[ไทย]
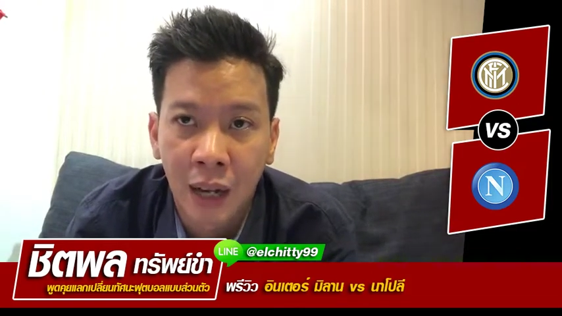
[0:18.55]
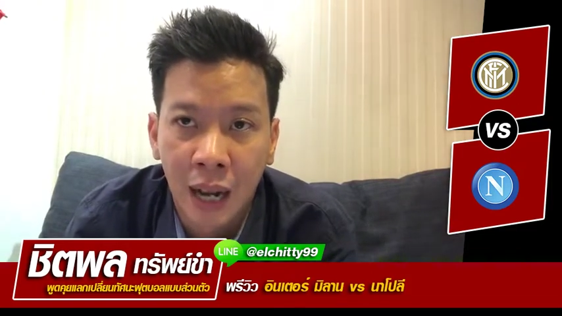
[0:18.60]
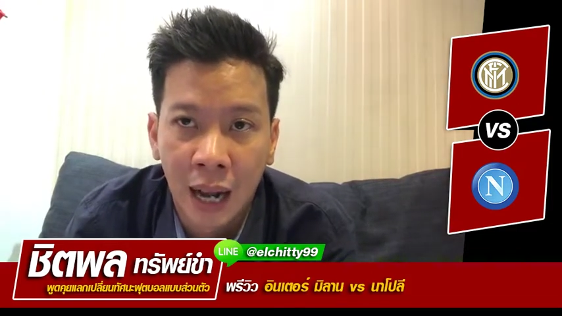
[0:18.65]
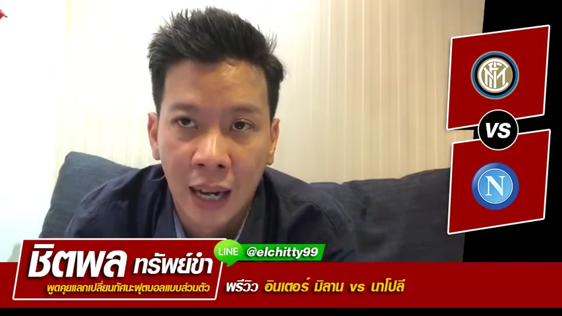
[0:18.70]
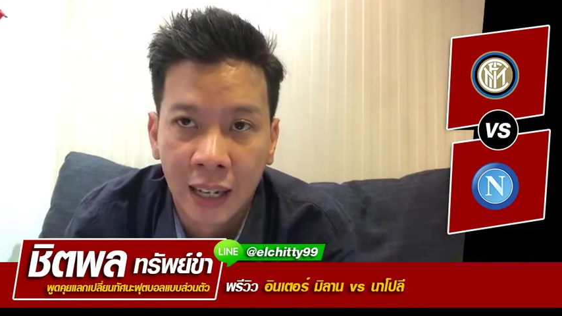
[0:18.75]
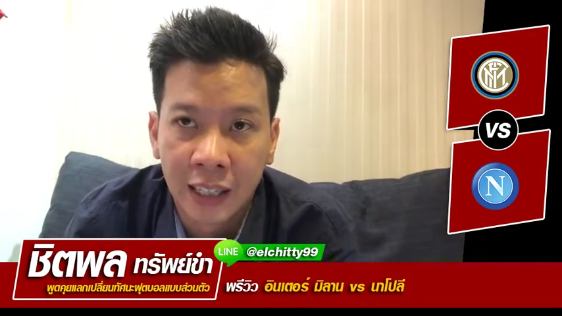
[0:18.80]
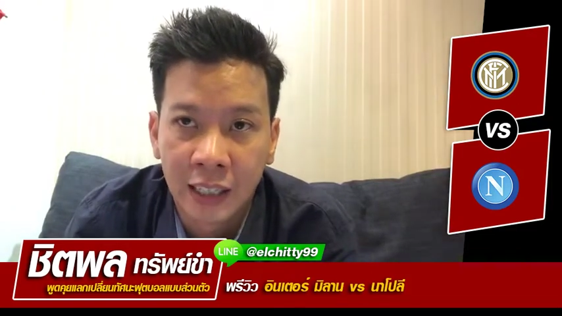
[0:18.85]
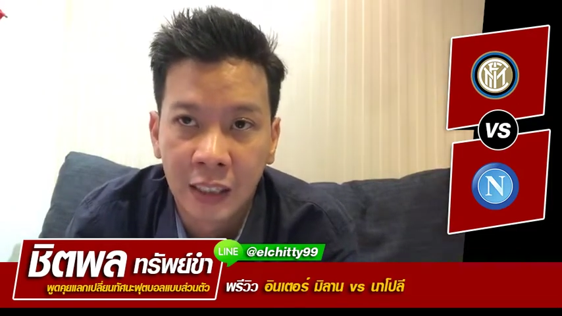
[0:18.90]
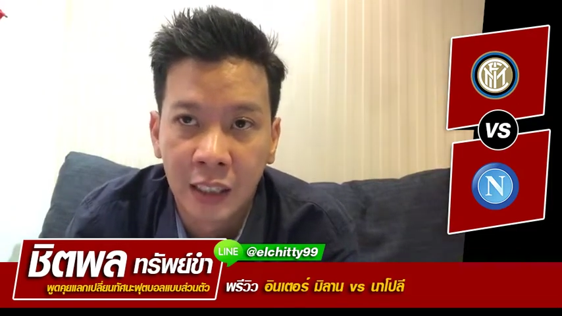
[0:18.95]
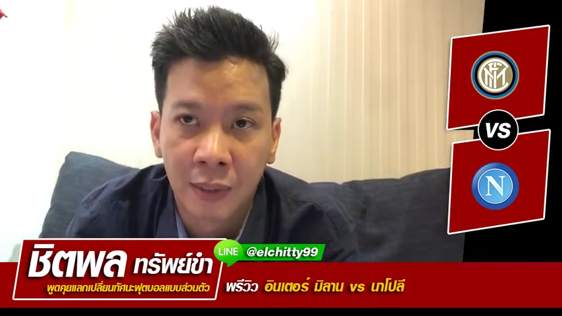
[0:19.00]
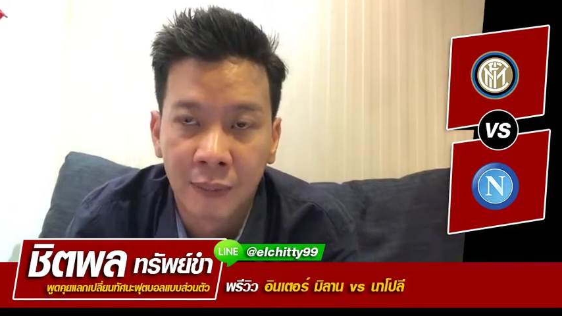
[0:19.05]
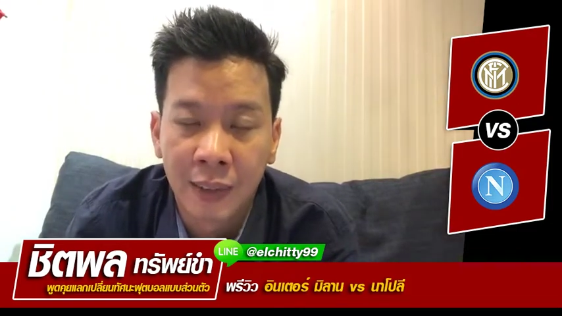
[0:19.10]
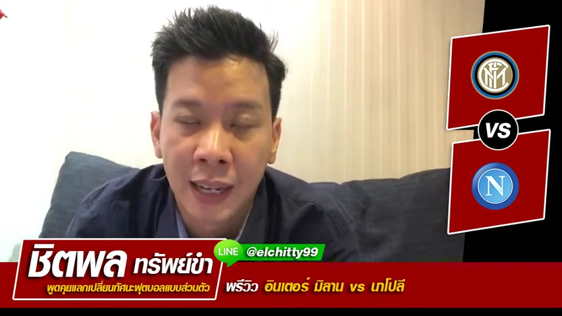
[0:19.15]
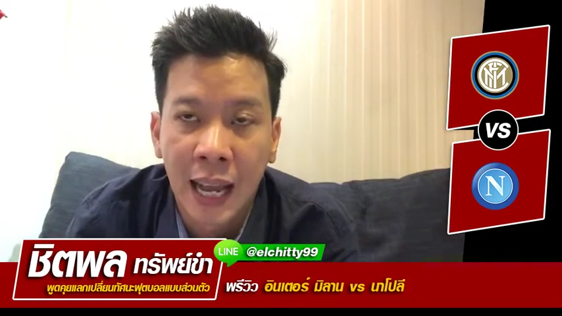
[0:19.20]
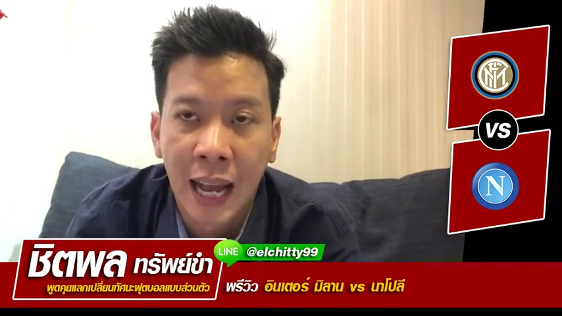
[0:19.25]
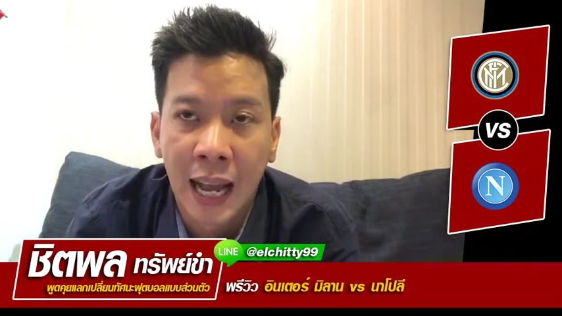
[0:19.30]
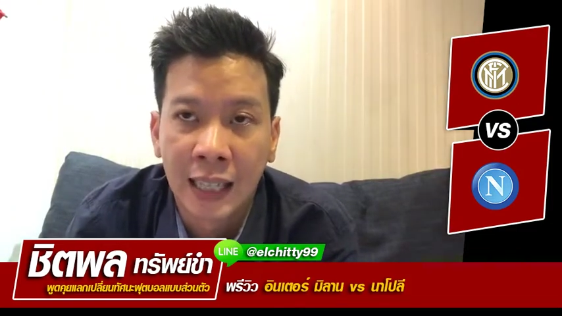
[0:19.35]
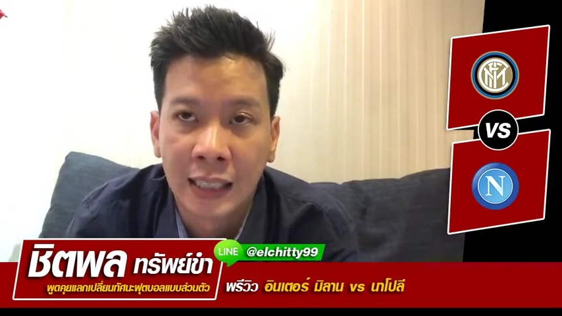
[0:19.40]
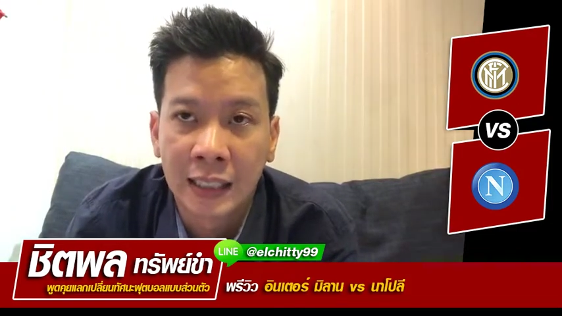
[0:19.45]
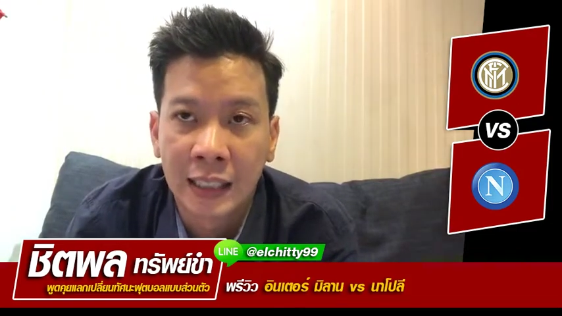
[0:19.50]
ทางอินเตอร์มิ
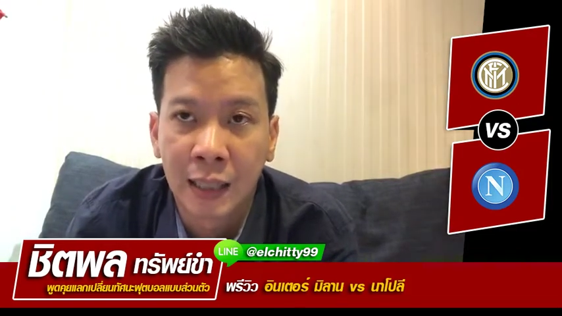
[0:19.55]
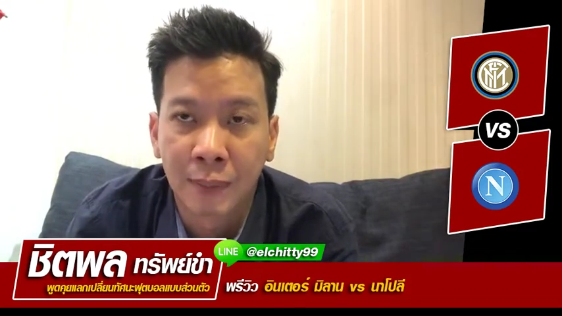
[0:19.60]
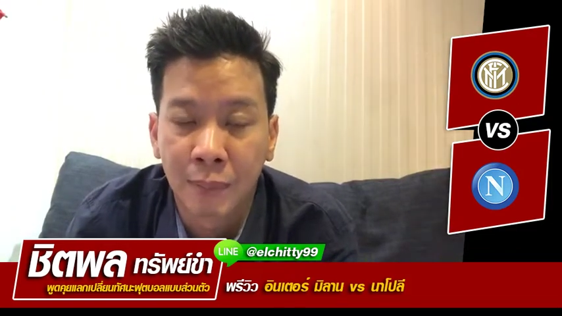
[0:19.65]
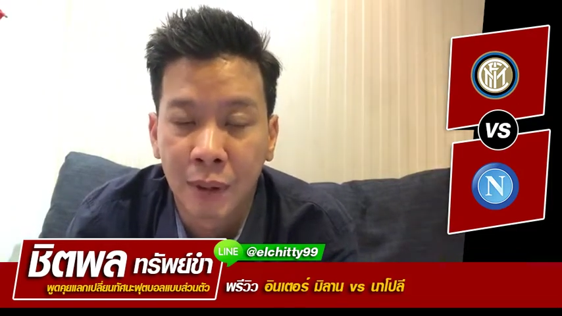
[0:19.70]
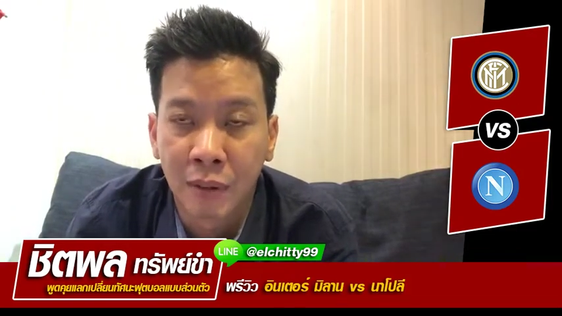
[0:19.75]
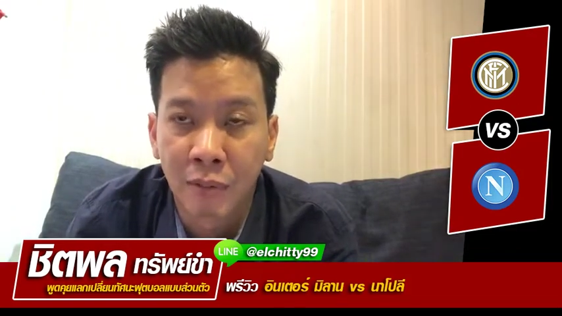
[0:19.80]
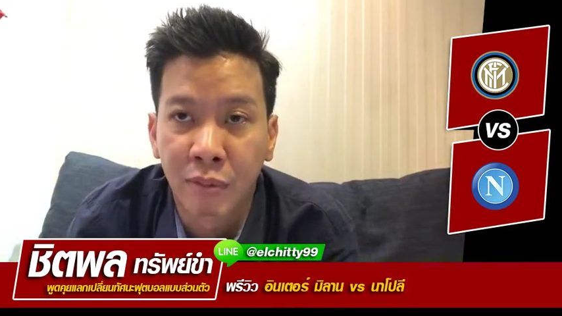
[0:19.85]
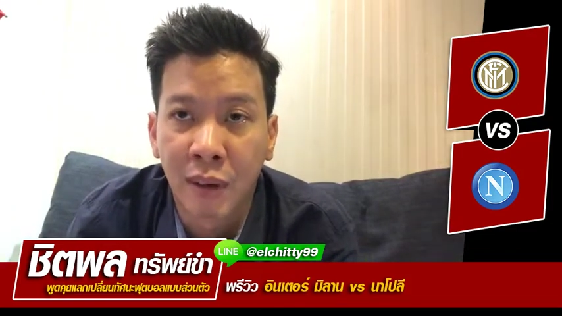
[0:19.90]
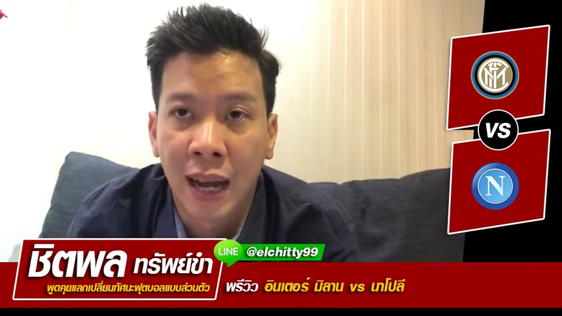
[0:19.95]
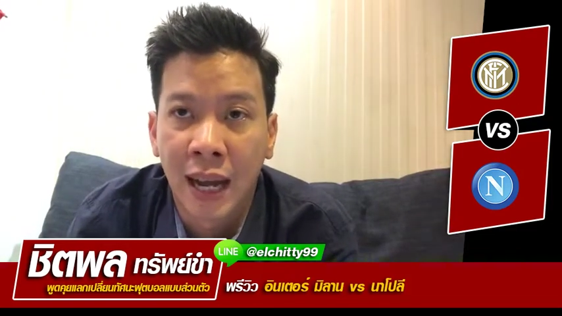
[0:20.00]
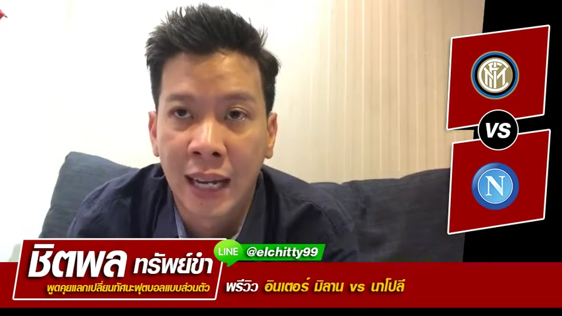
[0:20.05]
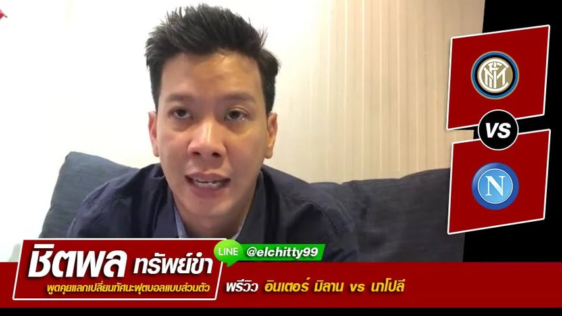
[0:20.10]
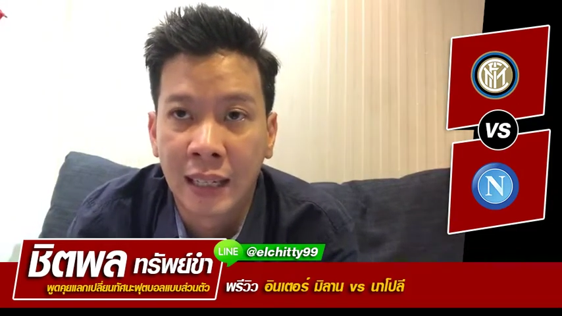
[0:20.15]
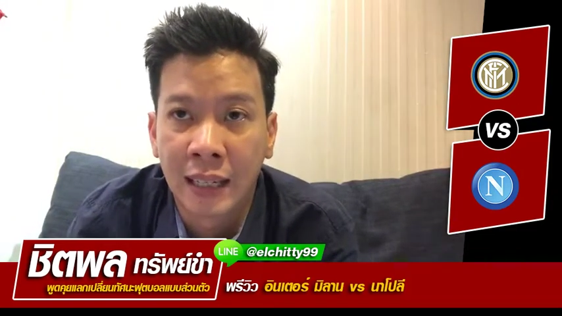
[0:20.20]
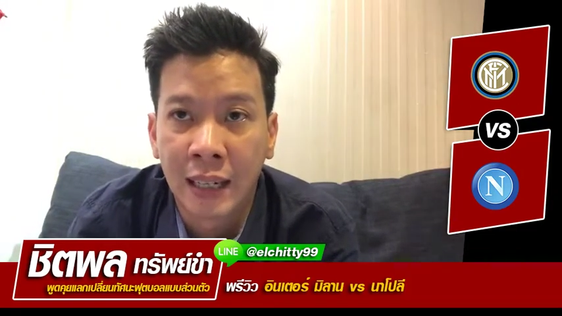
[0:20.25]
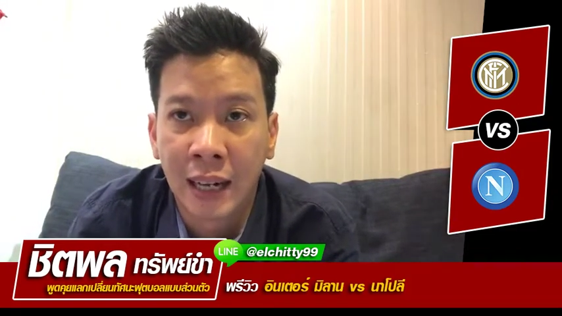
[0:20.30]
ลานจะเป็นฝ่าย